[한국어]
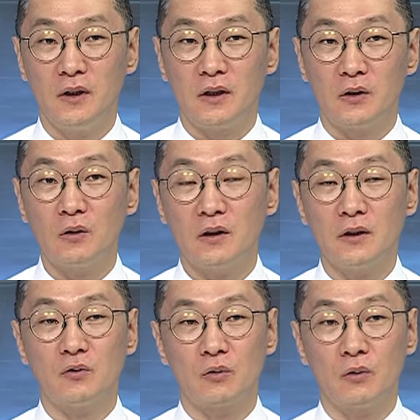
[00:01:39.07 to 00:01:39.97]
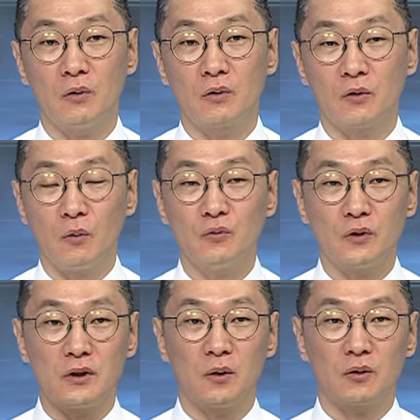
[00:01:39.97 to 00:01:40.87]
이럴 때일수록 너무
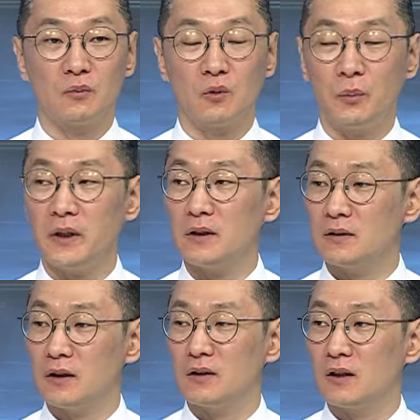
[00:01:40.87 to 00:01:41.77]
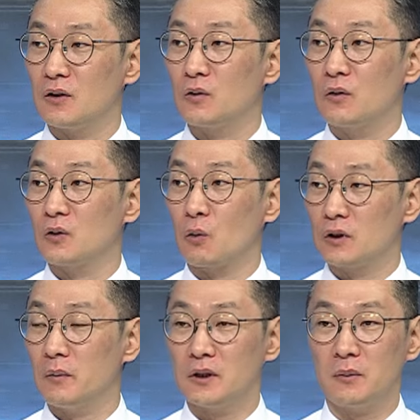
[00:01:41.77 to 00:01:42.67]
이 어떤 뭐 패닉셀이나 이런 거에
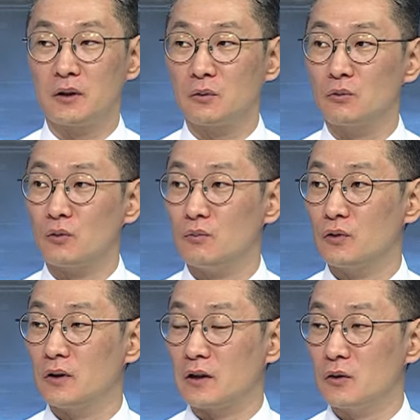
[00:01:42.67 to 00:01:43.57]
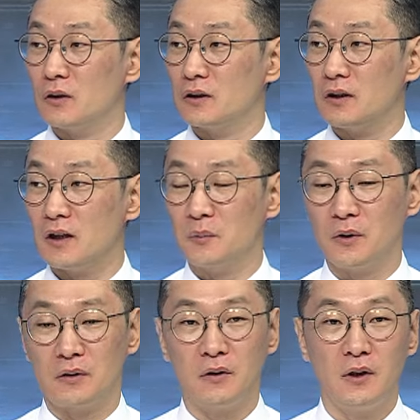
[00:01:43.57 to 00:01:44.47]
동참하지 마시고 좀 우리가 냉정하게
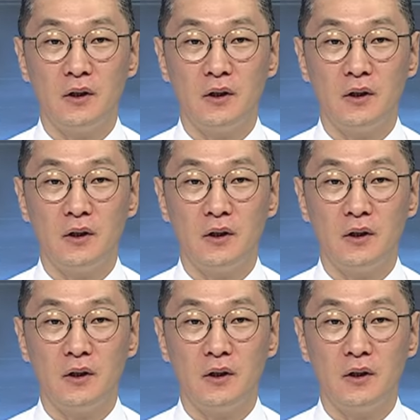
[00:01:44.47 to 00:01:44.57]
생각하면